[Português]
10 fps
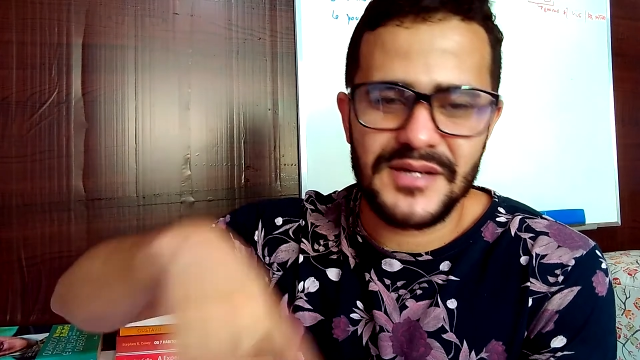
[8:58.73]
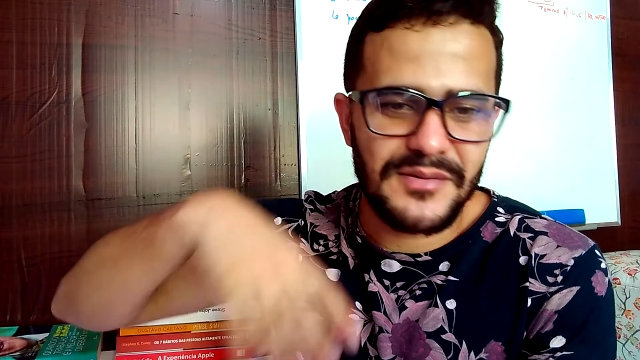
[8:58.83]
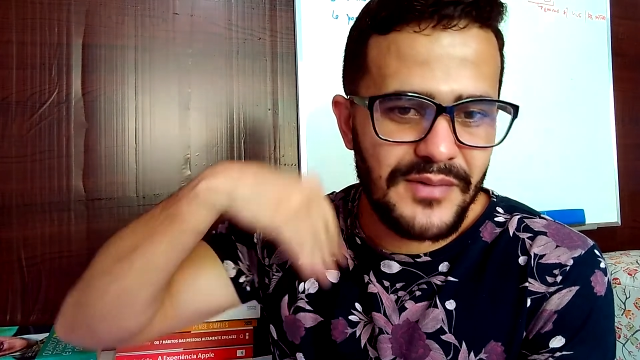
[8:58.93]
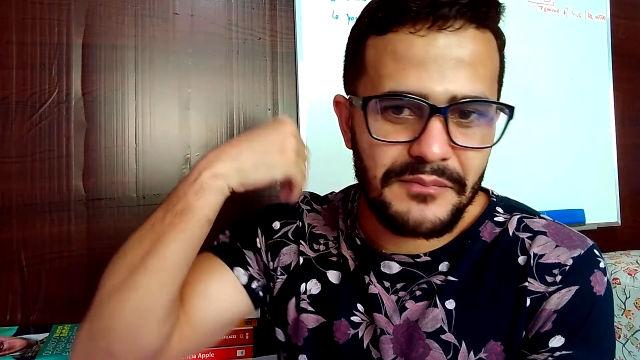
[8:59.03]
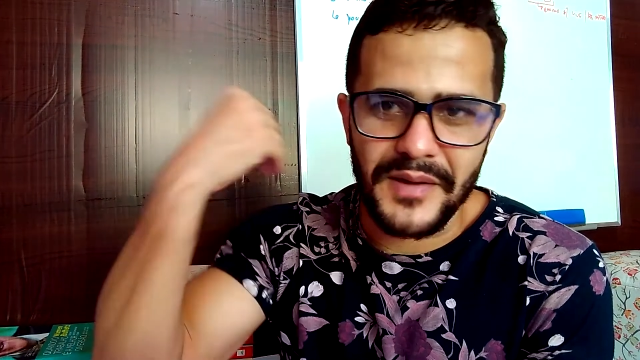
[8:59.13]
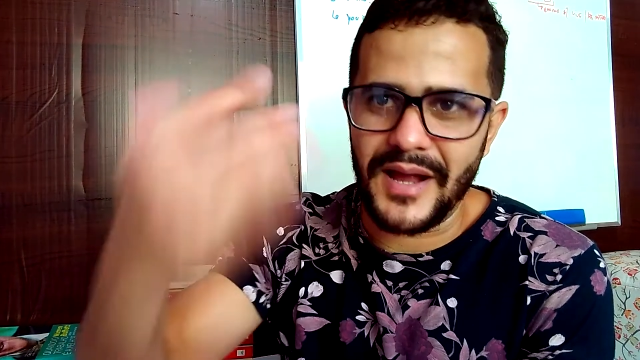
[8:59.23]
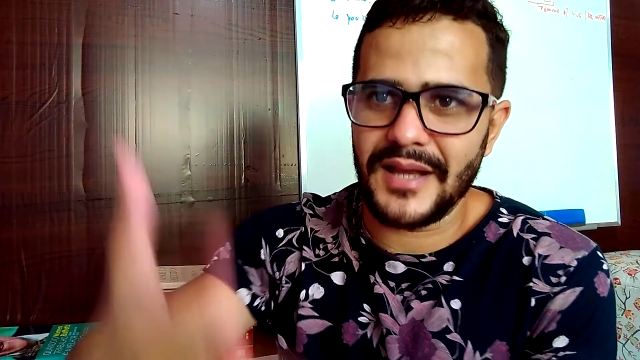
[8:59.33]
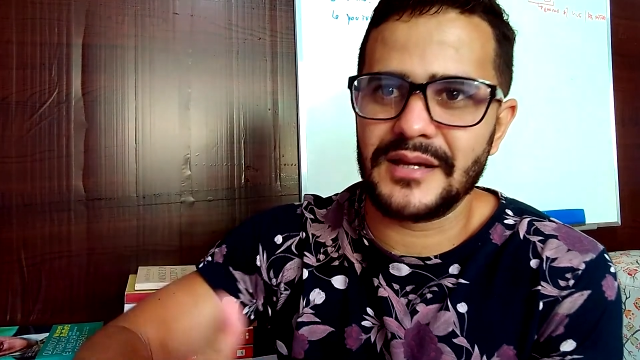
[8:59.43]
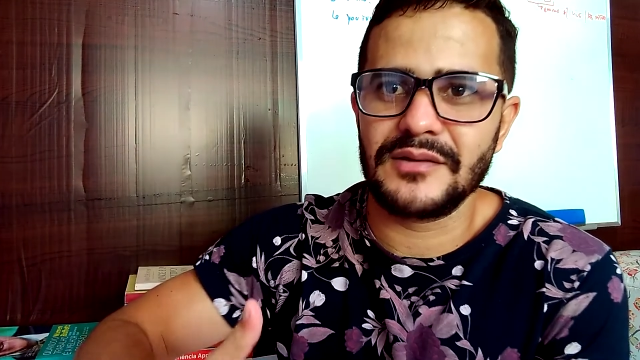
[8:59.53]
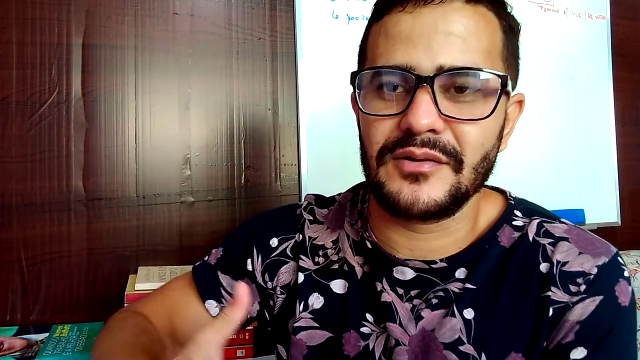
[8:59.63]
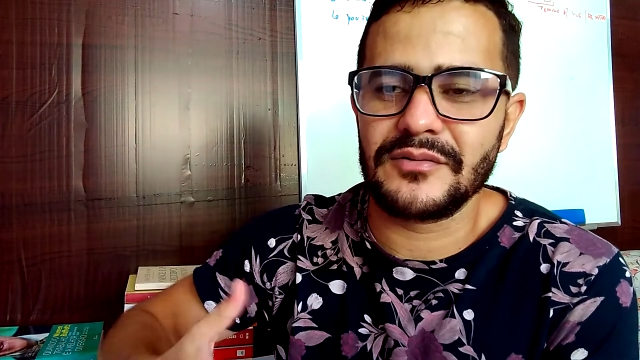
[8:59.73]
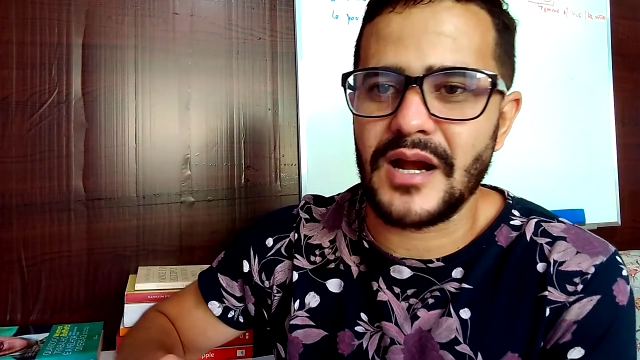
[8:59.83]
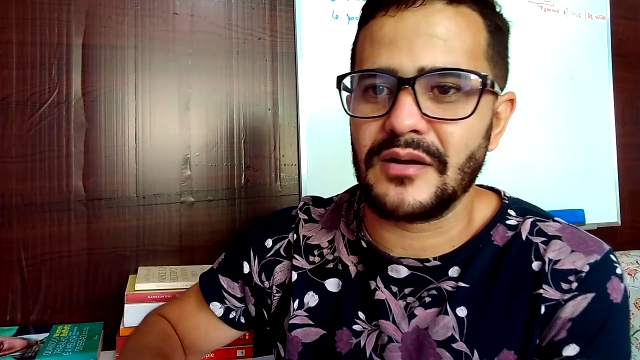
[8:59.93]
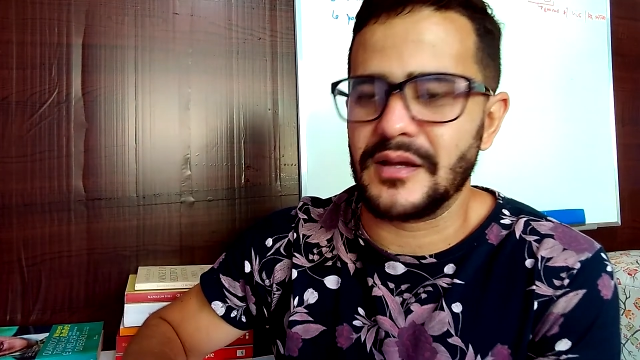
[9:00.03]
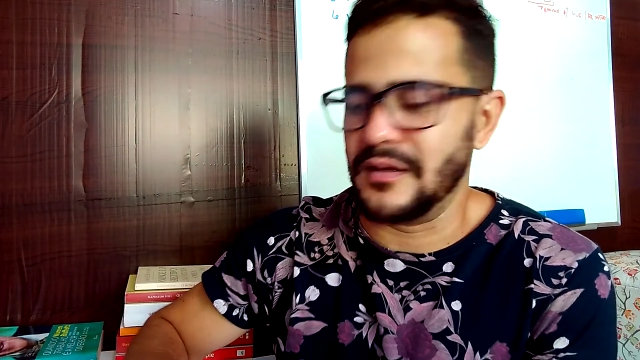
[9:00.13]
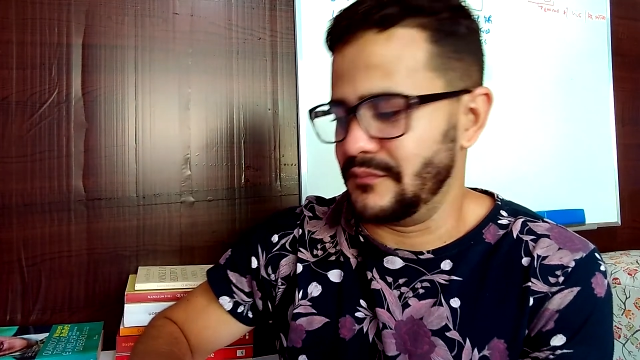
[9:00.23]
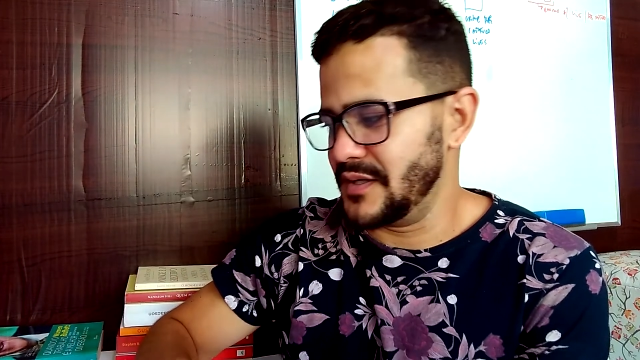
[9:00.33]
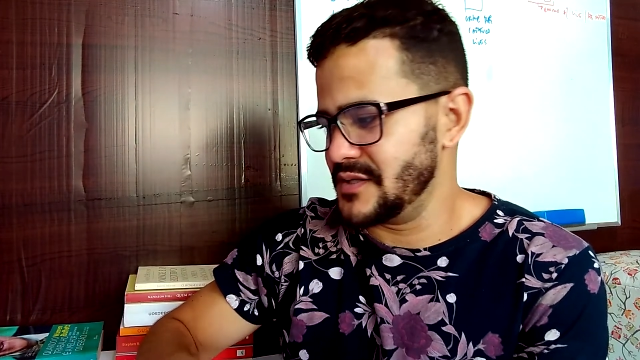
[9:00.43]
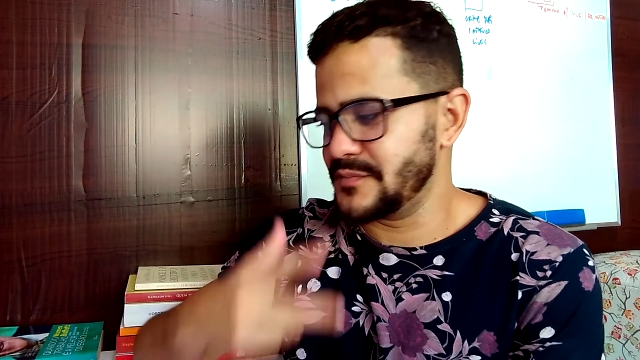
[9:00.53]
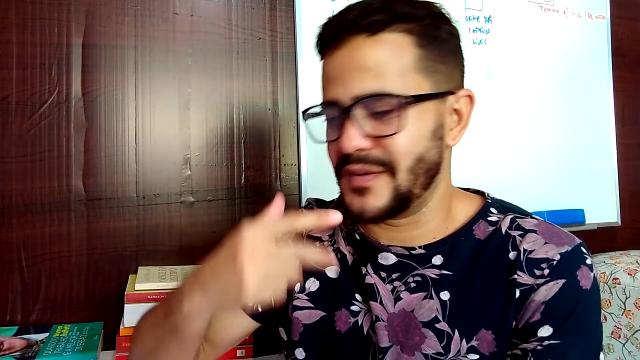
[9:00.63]
é a pegada aqui do que eu trago aqui Beleza?
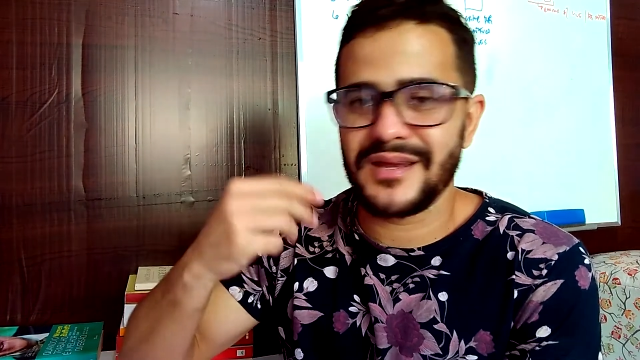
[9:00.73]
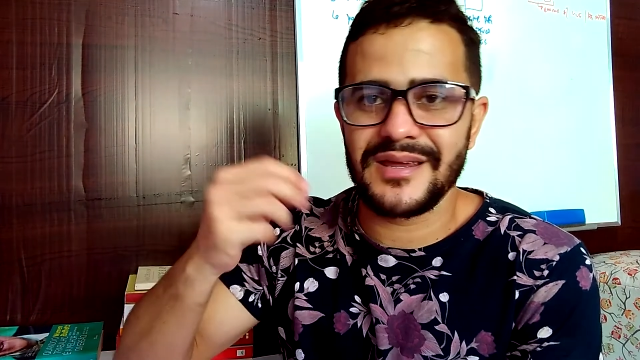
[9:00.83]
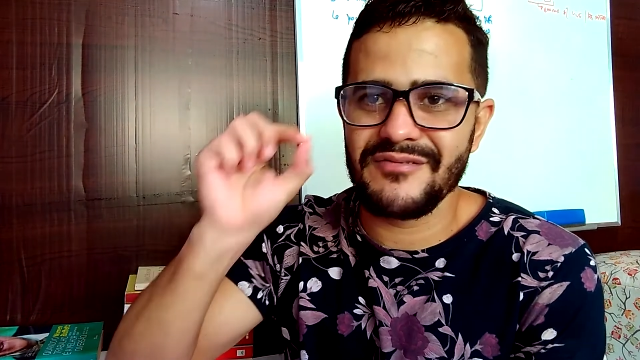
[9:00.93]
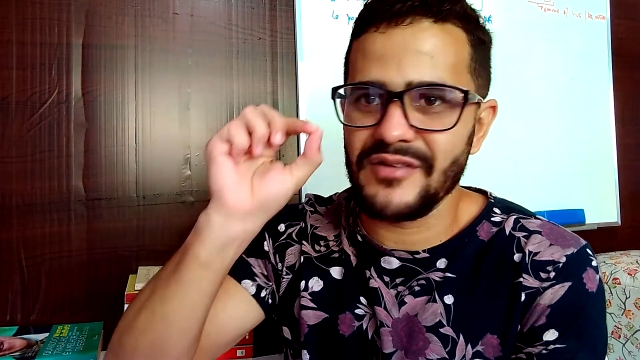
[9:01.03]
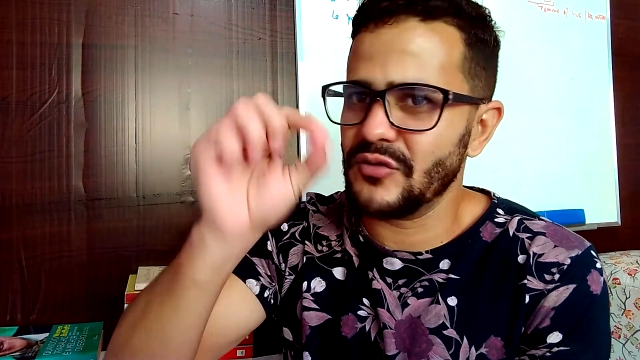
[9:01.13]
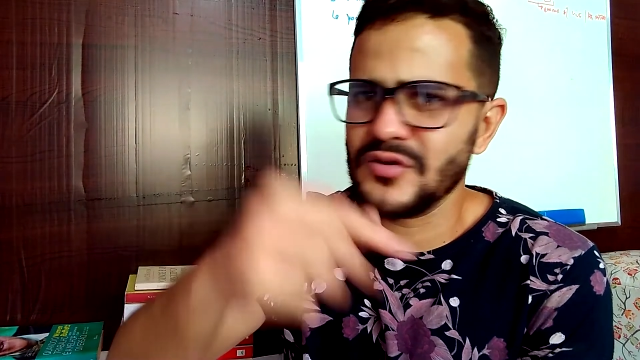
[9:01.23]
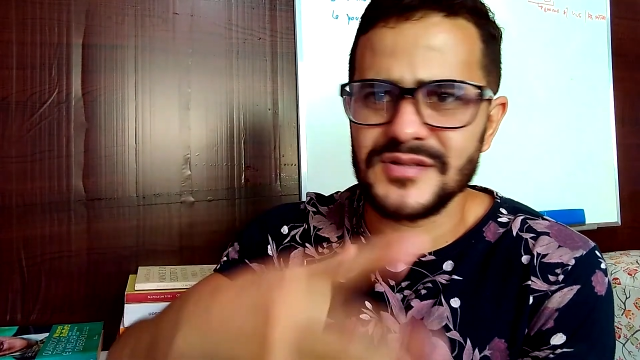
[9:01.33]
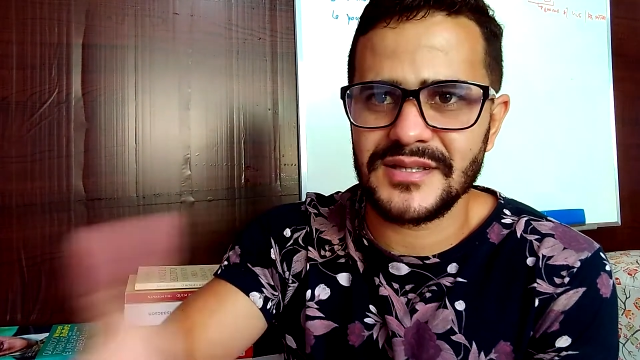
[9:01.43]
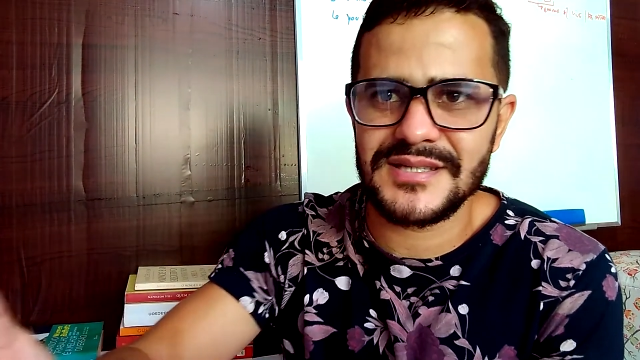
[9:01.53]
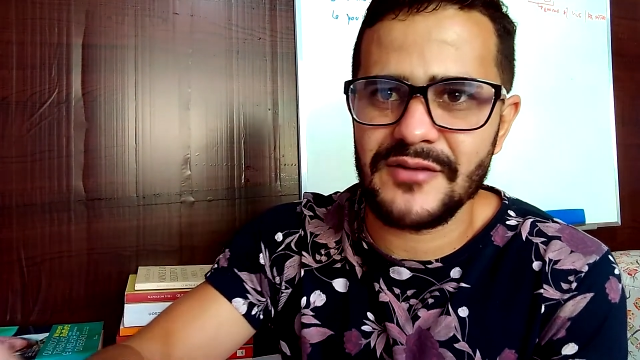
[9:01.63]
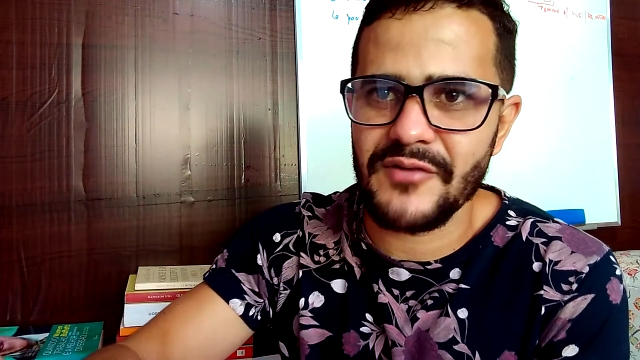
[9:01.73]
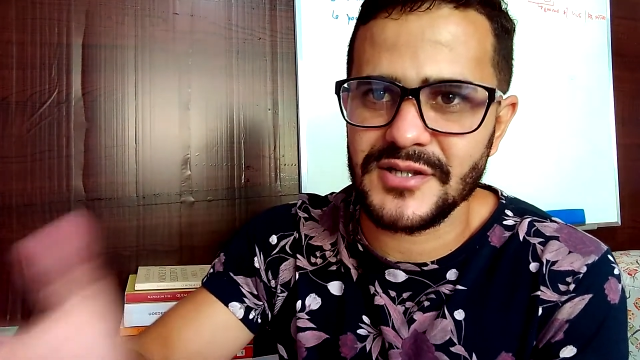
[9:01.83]
Espero que. Eu tenho certeza que vai te ajudar,